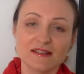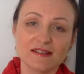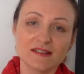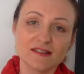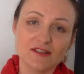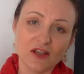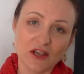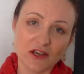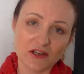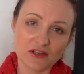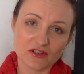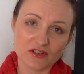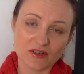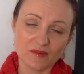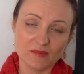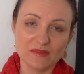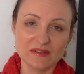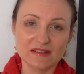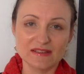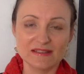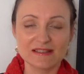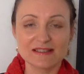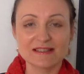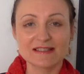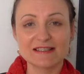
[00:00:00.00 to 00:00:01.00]

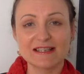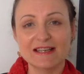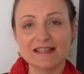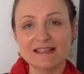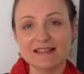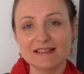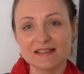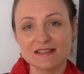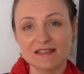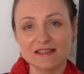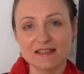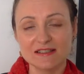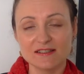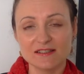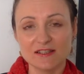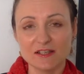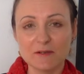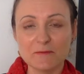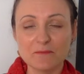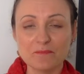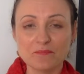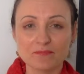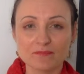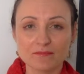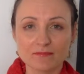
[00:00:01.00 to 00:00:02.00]
сняшками из социальных
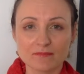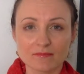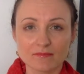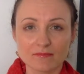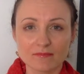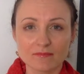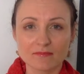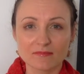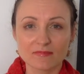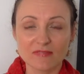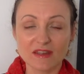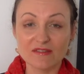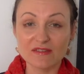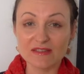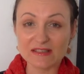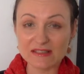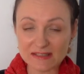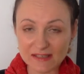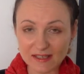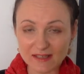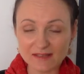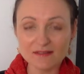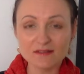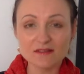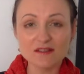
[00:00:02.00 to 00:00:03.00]
сетей, вы
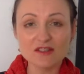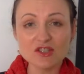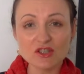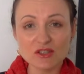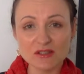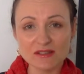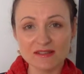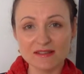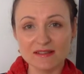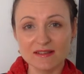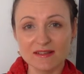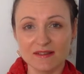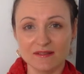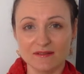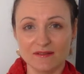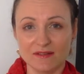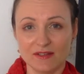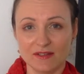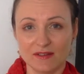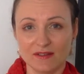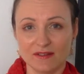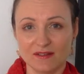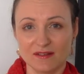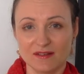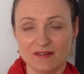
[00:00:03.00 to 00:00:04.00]
станете
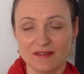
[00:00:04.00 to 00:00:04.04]
счастливее.